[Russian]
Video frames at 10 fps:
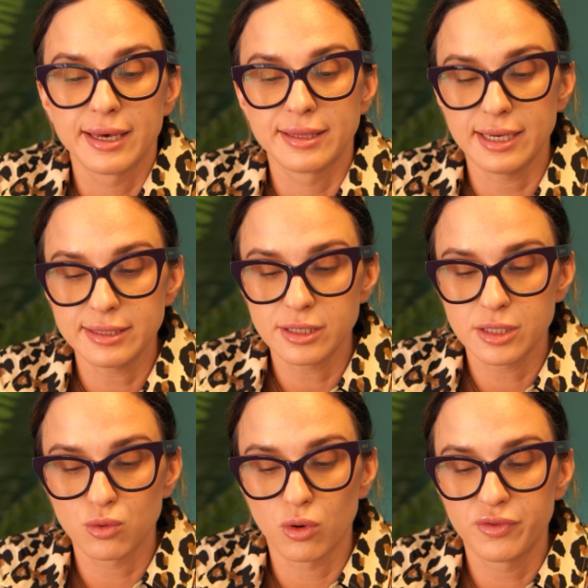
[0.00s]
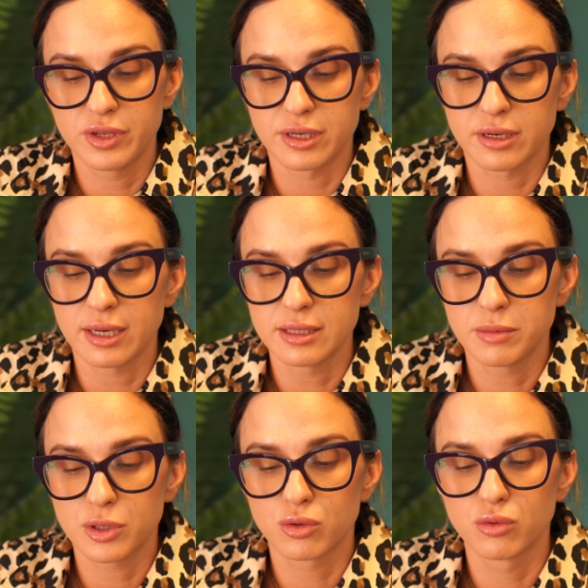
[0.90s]
Для тельцов ретроградный
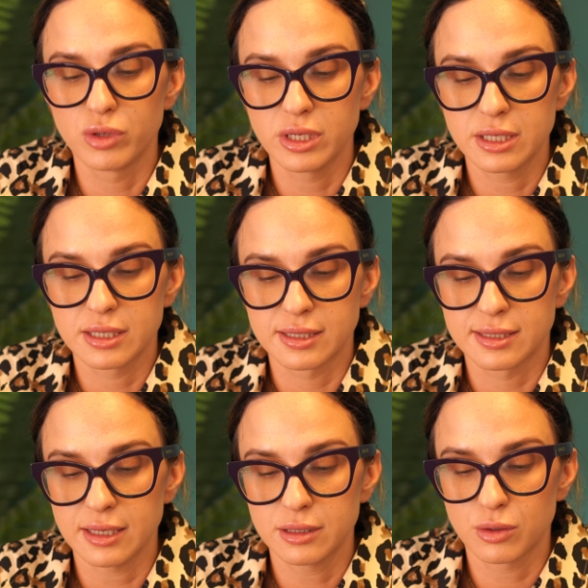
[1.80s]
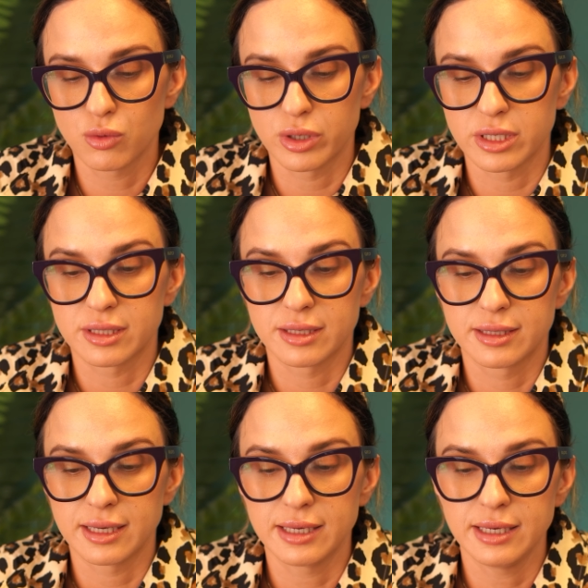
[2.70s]
Меркурий затронет
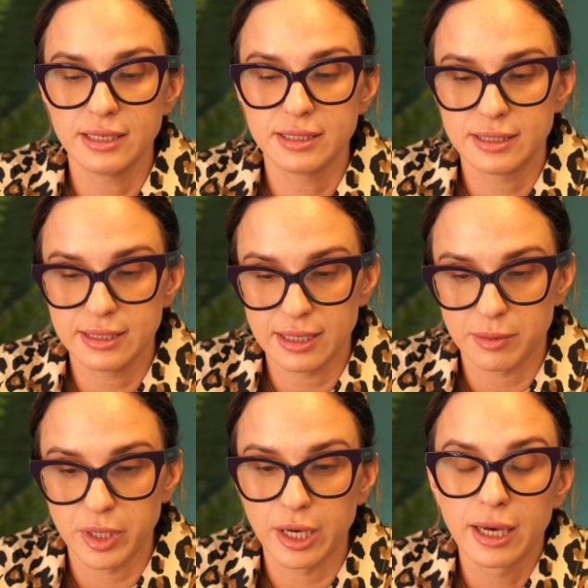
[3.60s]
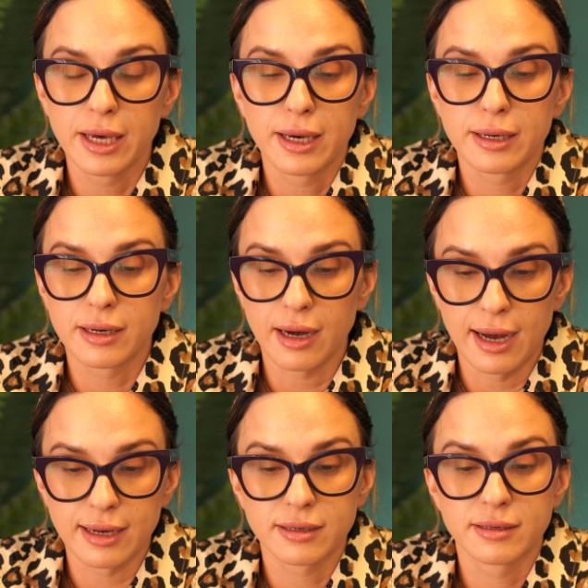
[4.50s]
такие темы,
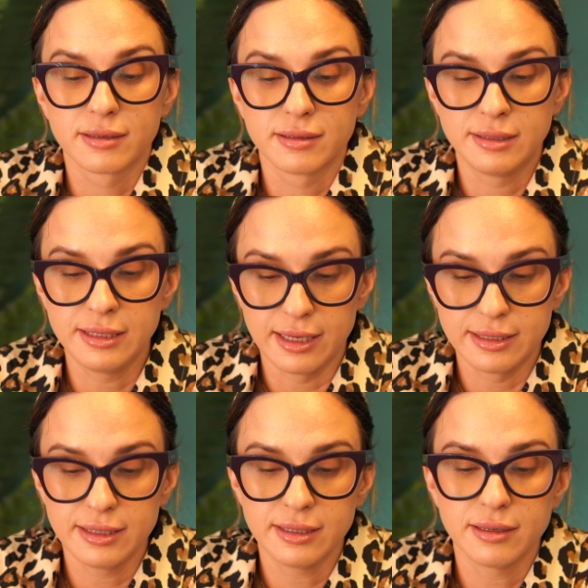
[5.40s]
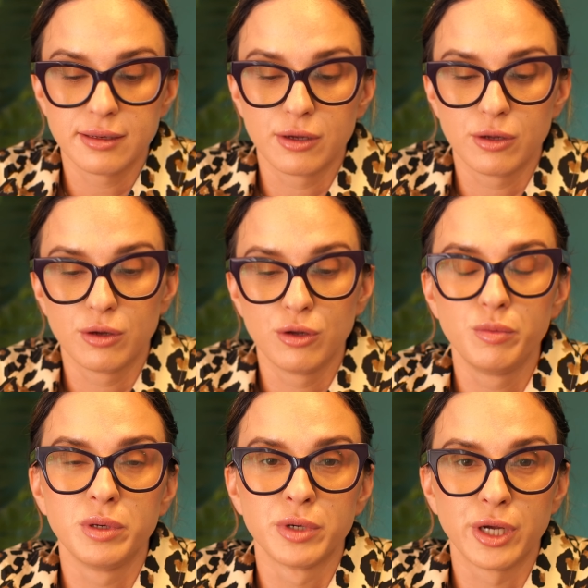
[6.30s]
как дети,
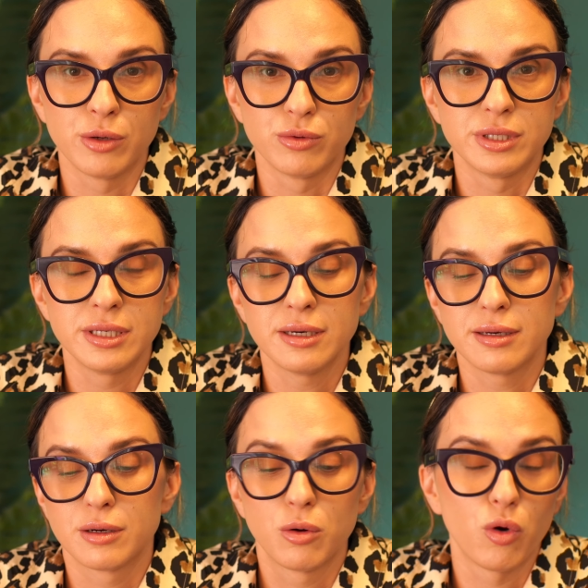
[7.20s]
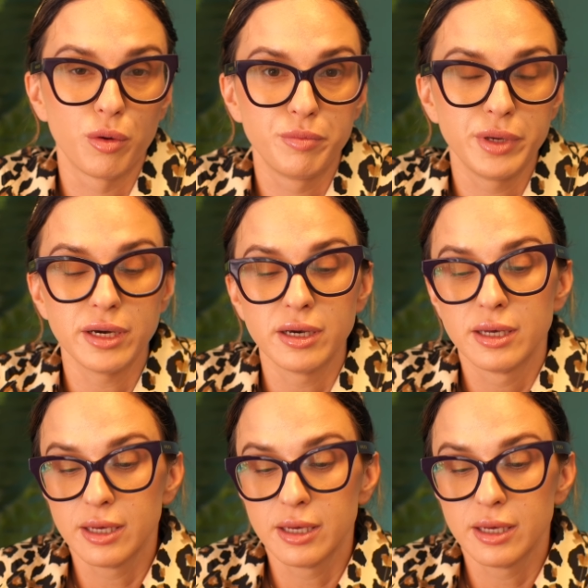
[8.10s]
любимые люди, хобби